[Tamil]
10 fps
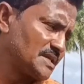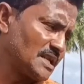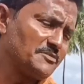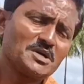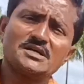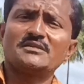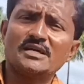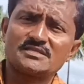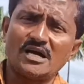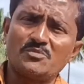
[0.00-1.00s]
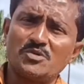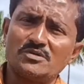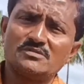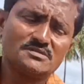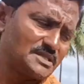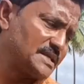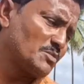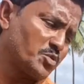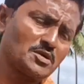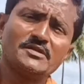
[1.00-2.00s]
இலை மக்கள் தான் சாப்பிடும்
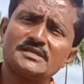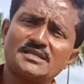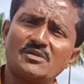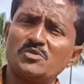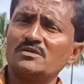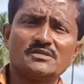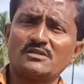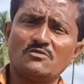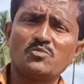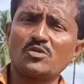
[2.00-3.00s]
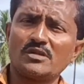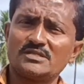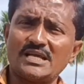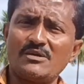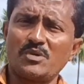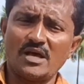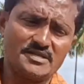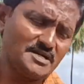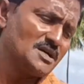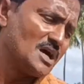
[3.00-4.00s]
திடப்பொருள் தான் சாப்பிடும் திடவு பொருளை
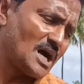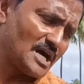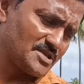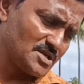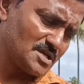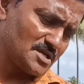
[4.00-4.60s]
சாப்பிடாது அது